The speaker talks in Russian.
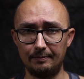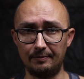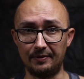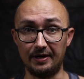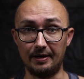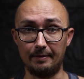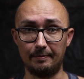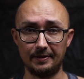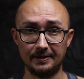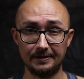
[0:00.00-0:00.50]

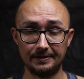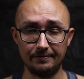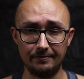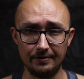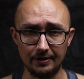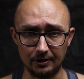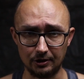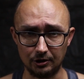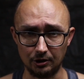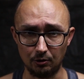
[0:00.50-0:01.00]
прям
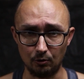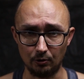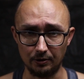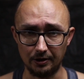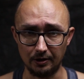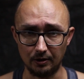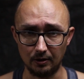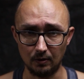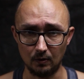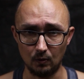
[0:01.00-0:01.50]

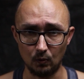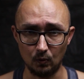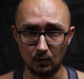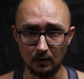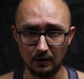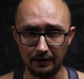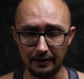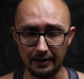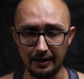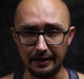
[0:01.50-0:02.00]
сверхшироких
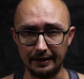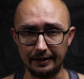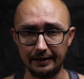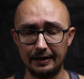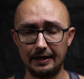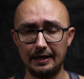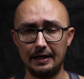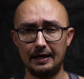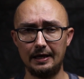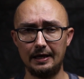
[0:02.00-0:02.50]
углах.